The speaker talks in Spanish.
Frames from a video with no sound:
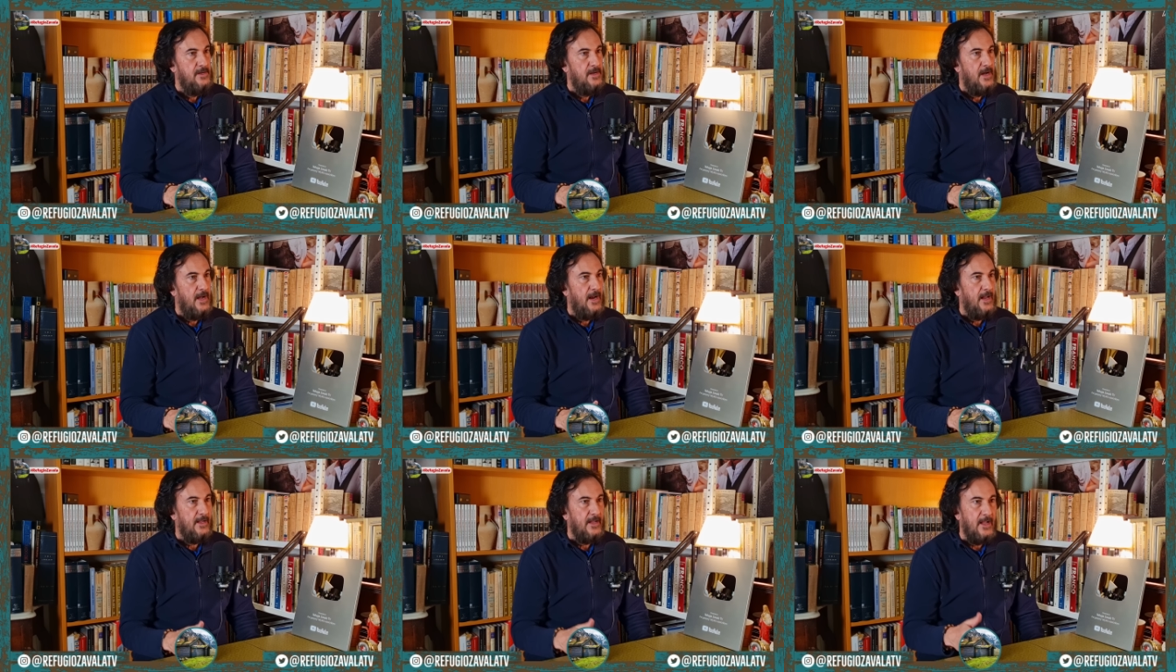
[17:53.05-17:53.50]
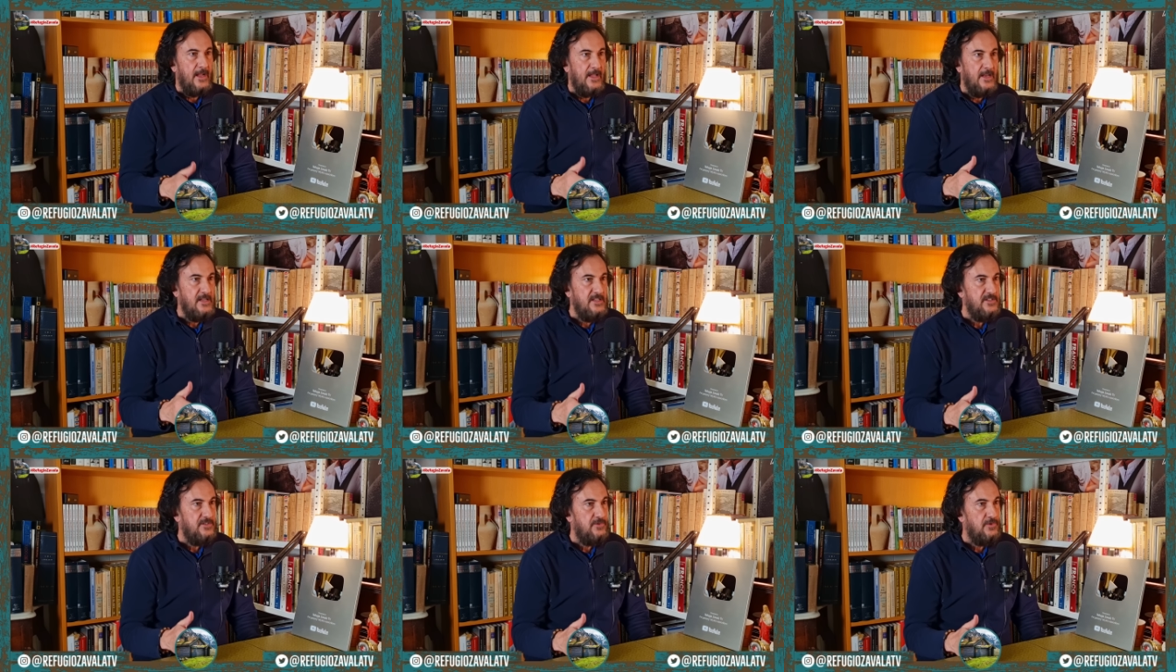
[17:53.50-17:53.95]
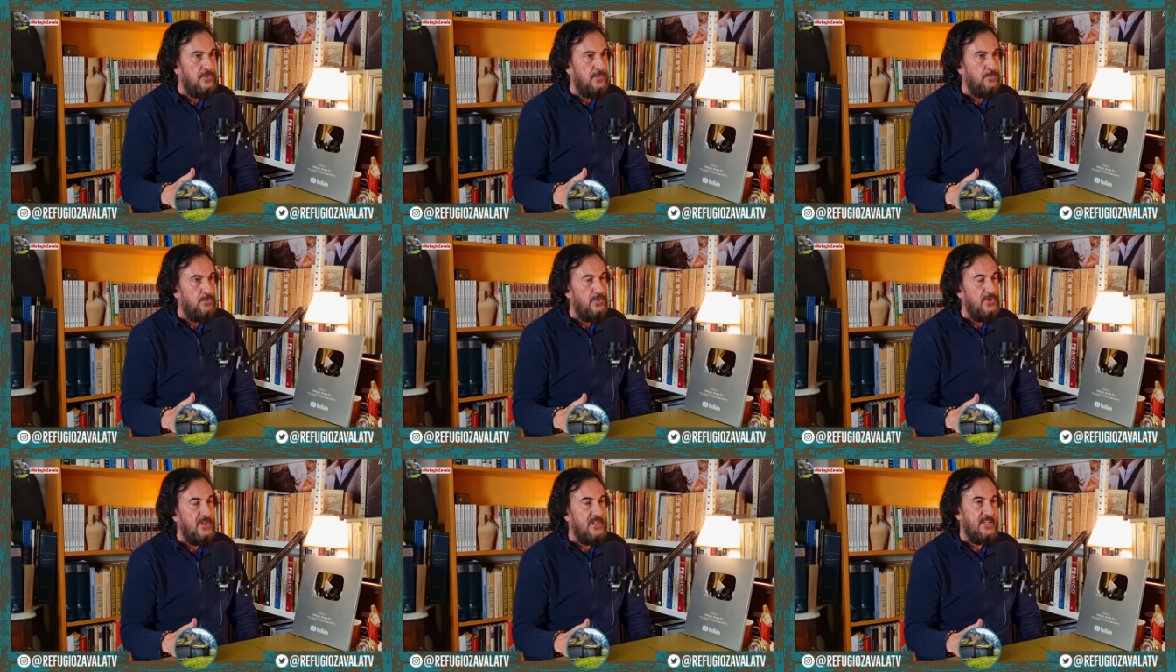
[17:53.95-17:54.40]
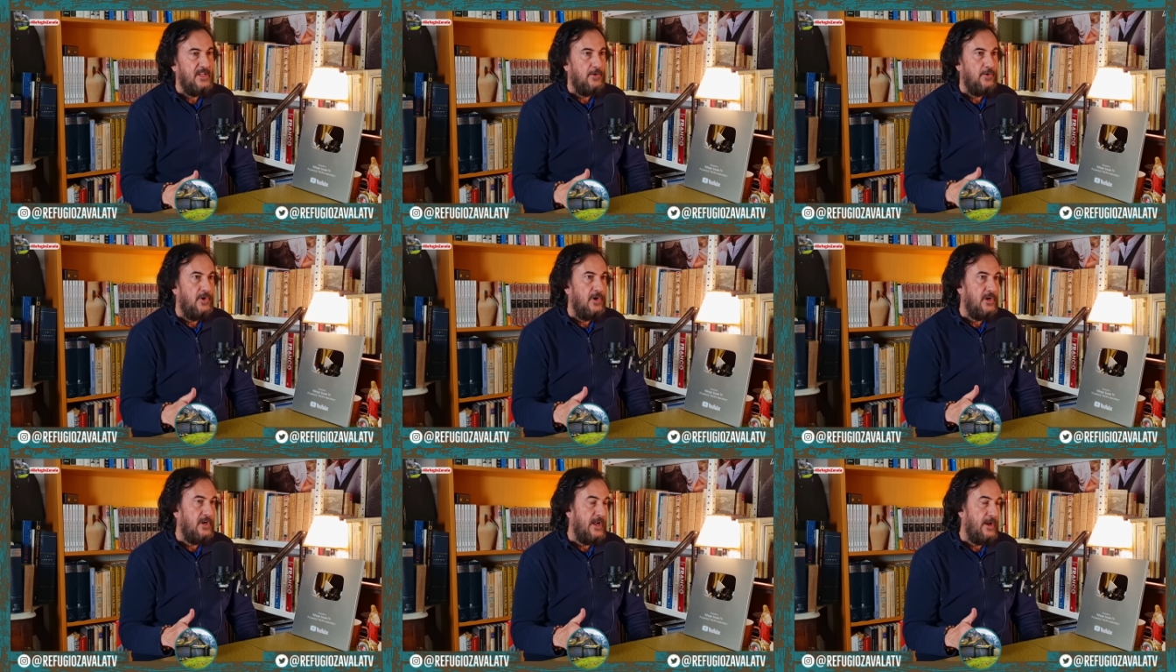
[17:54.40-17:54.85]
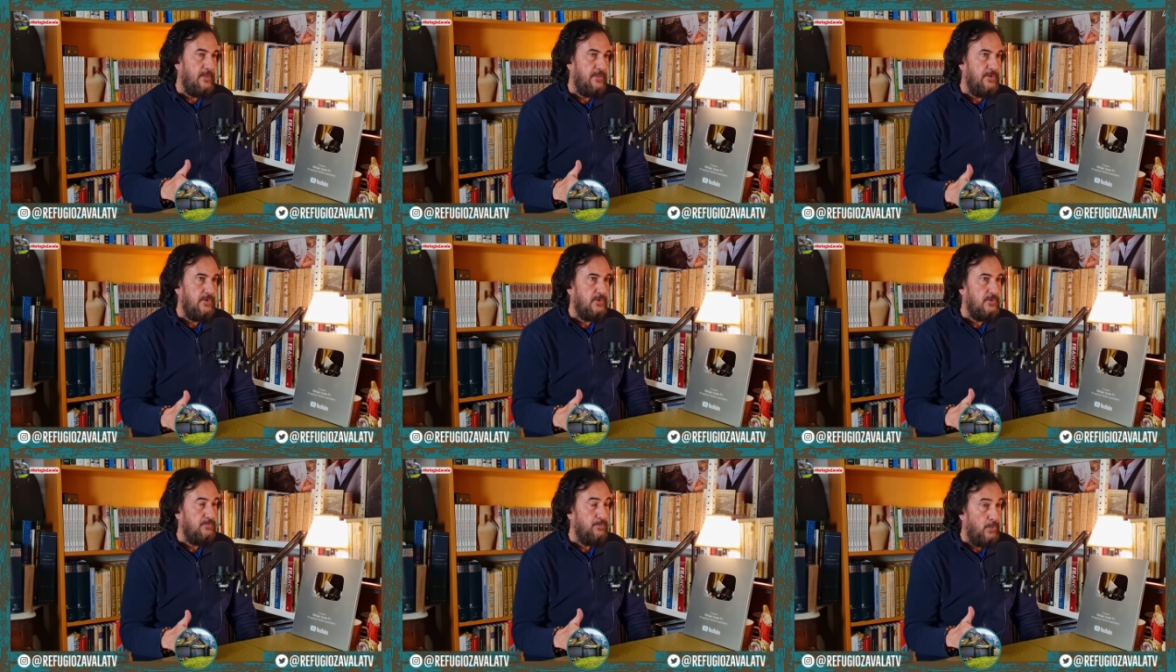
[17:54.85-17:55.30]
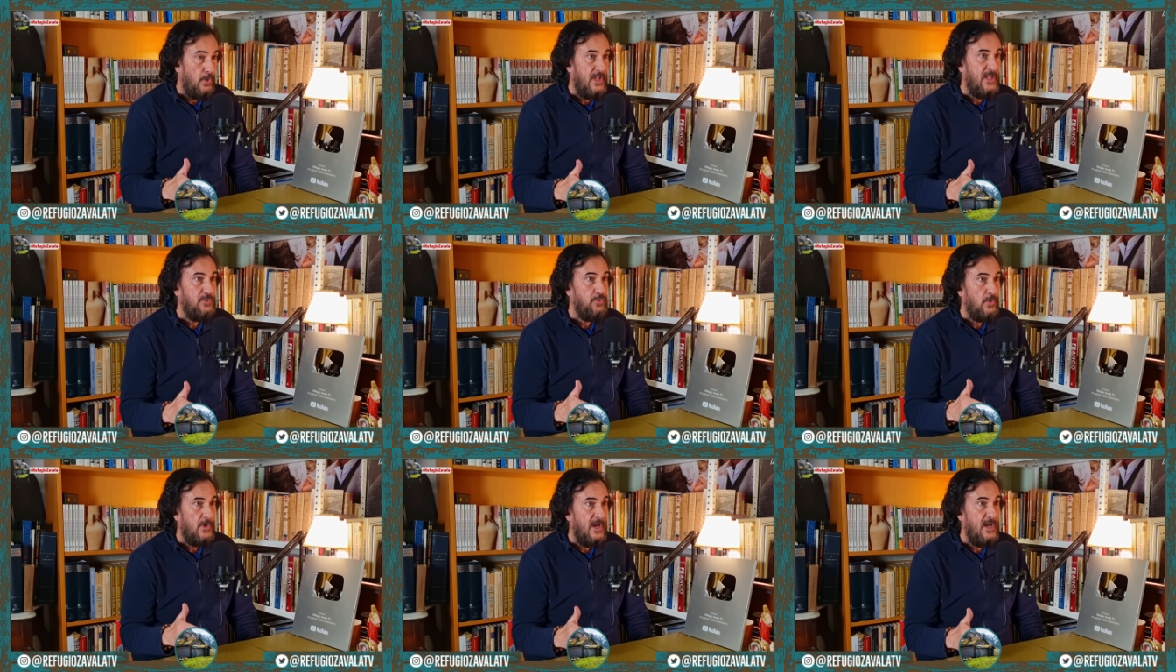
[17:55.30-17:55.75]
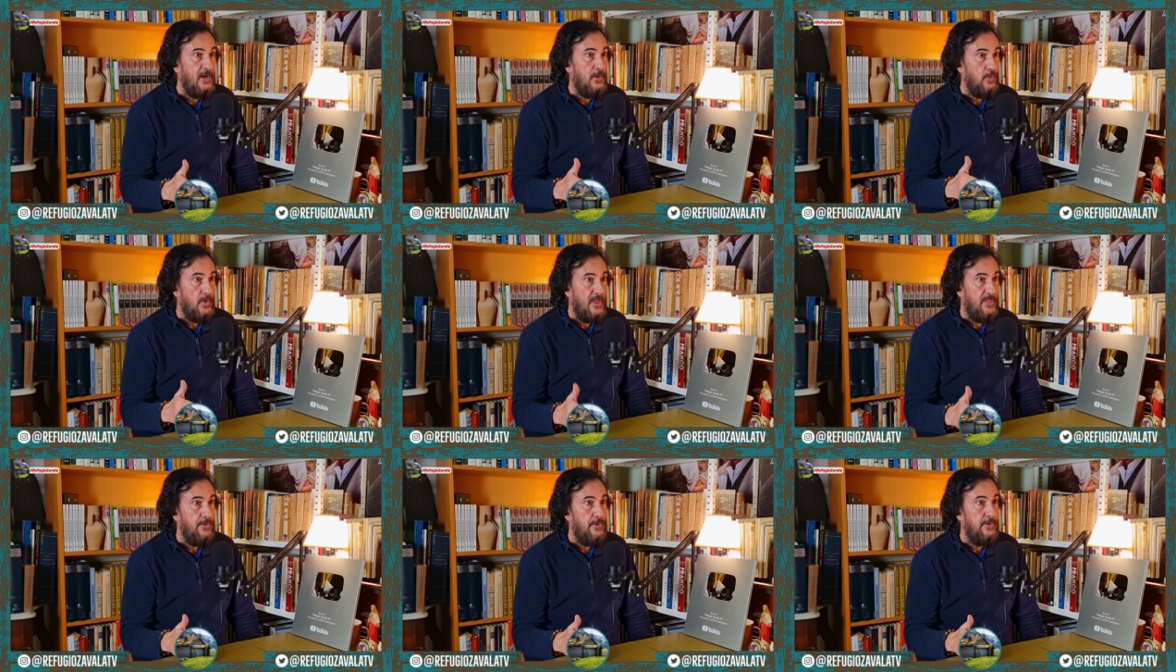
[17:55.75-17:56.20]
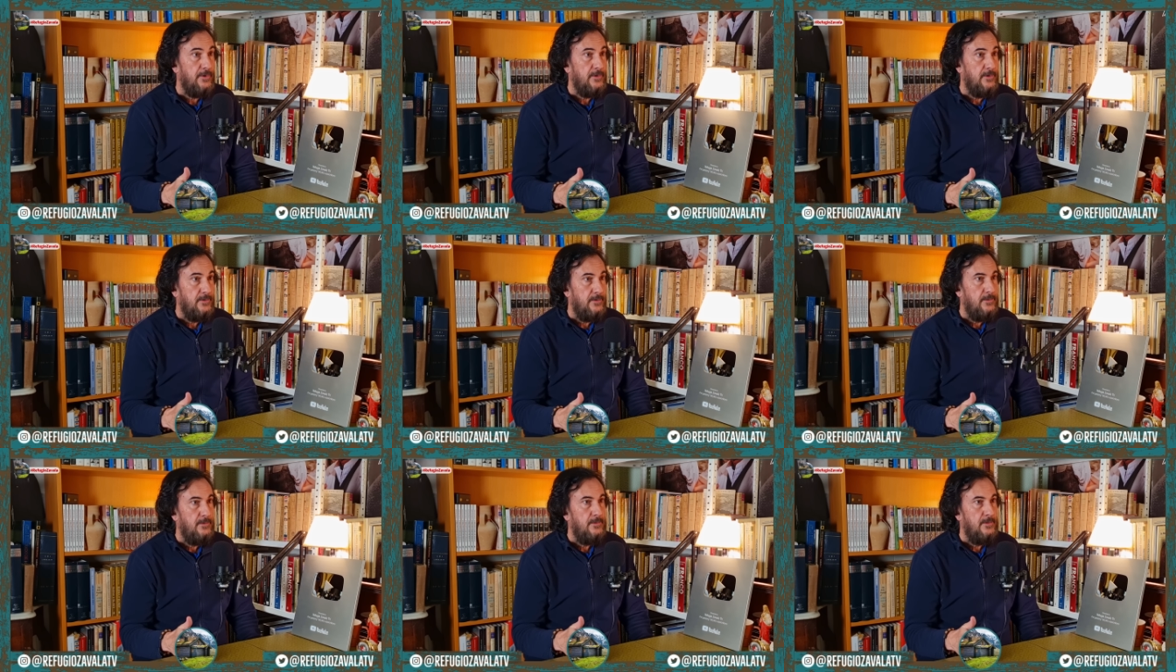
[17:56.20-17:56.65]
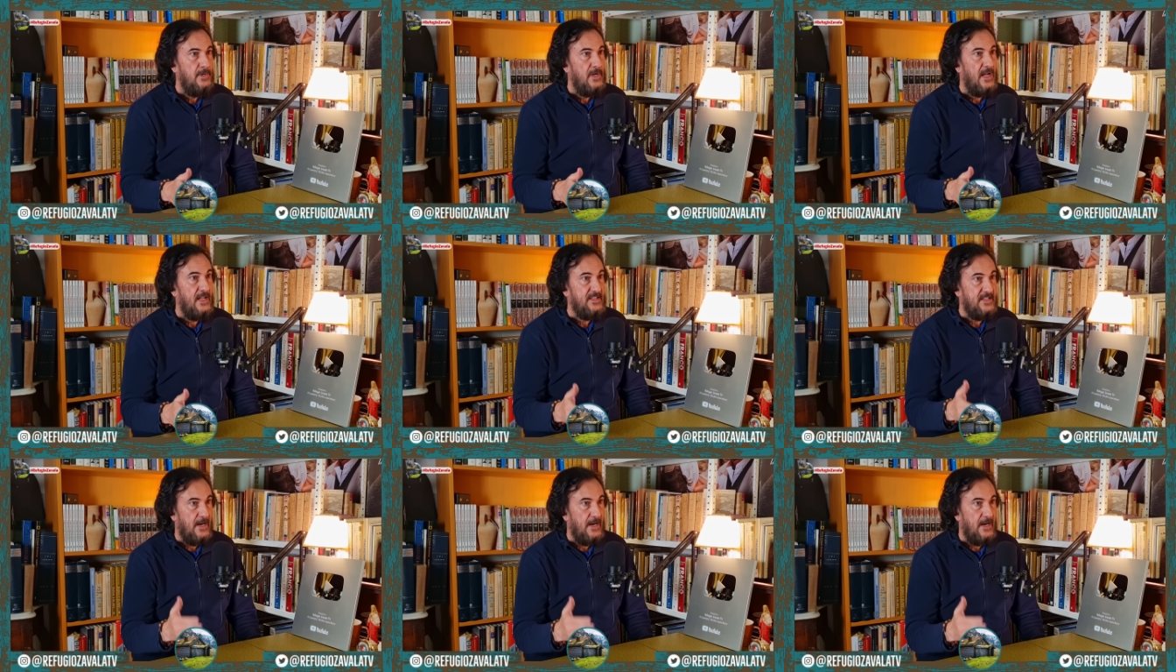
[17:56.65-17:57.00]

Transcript: a la que Cristo pueda tocar el corazón, pueda tocar el corazón a